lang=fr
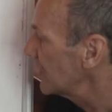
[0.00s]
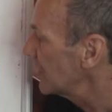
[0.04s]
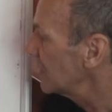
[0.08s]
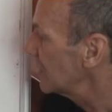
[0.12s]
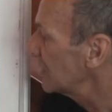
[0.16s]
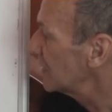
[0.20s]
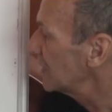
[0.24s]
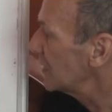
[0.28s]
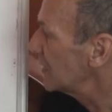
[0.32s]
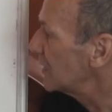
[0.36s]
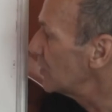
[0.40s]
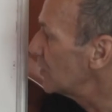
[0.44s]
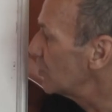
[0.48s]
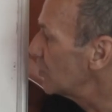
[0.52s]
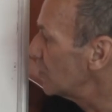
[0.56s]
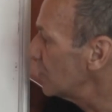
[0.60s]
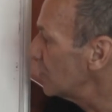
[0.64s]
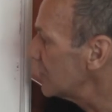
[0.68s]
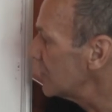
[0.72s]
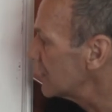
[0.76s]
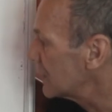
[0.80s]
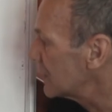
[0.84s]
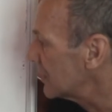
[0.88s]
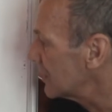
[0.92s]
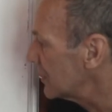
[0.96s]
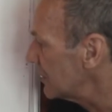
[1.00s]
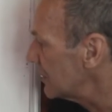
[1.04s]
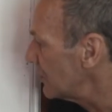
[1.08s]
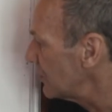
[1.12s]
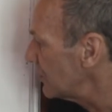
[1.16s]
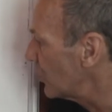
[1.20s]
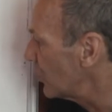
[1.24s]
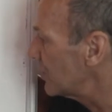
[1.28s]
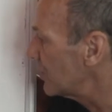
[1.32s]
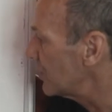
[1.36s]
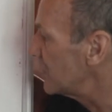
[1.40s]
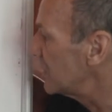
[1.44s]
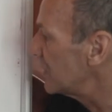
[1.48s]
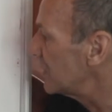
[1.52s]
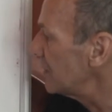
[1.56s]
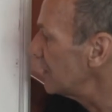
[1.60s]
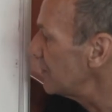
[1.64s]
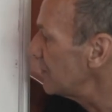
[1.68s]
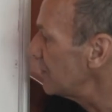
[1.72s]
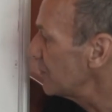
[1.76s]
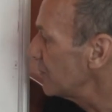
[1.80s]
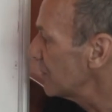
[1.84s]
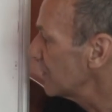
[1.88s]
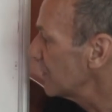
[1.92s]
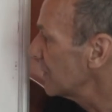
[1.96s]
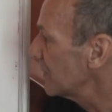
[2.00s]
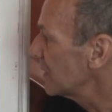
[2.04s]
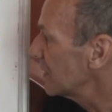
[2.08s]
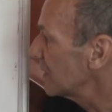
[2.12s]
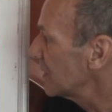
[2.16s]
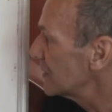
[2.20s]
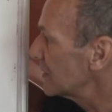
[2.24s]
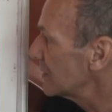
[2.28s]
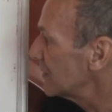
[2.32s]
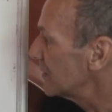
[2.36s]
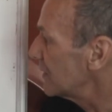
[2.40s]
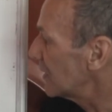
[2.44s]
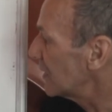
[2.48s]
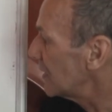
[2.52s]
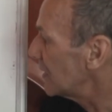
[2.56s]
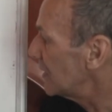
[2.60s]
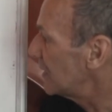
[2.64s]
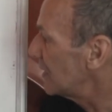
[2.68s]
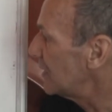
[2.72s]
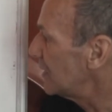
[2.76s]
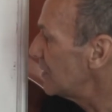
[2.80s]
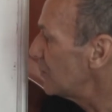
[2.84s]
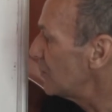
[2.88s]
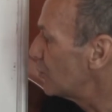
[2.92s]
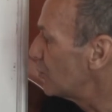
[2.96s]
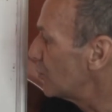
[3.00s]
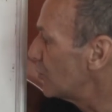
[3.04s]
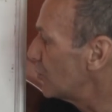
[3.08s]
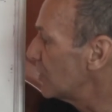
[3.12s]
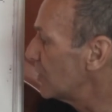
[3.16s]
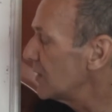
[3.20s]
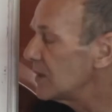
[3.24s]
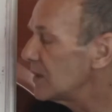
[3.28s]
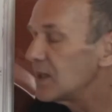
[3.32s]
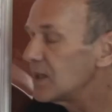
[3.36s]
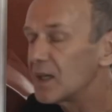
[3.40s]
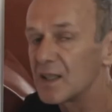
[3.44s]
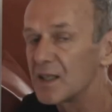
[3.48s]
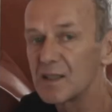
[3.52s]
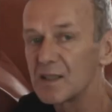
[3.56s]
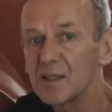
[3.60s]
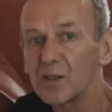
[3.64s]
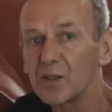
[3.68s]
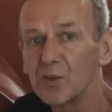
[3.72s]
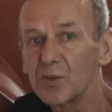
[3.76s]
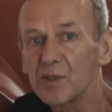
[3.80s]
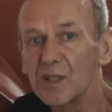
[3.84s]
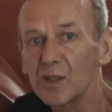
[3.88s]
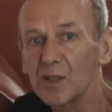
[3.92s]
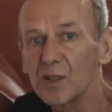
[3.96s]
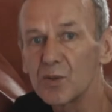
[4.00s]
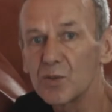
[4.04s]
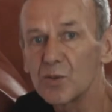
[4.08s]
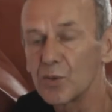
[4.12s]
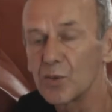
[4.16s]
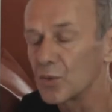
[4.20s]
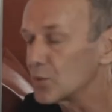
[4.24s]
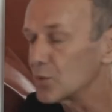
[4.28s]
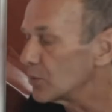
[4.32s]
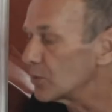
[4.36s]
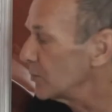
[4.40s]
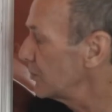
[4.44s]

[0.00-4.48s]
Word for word: et l'autre, c'est moins B, c'est-à-dire 1 moins racine de 5 sur 2.